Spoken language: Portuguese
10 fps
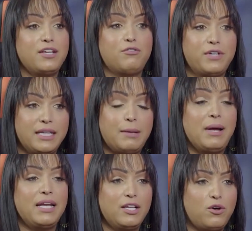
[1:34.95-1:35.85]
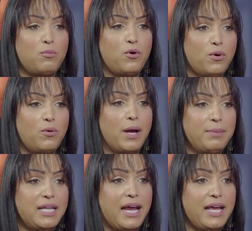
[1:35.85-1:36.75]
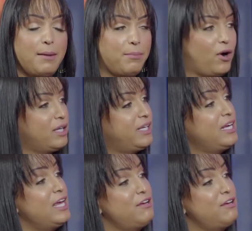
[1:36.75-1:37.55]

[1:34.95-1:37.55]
E eu fiquei trabalhando como web drag repórter,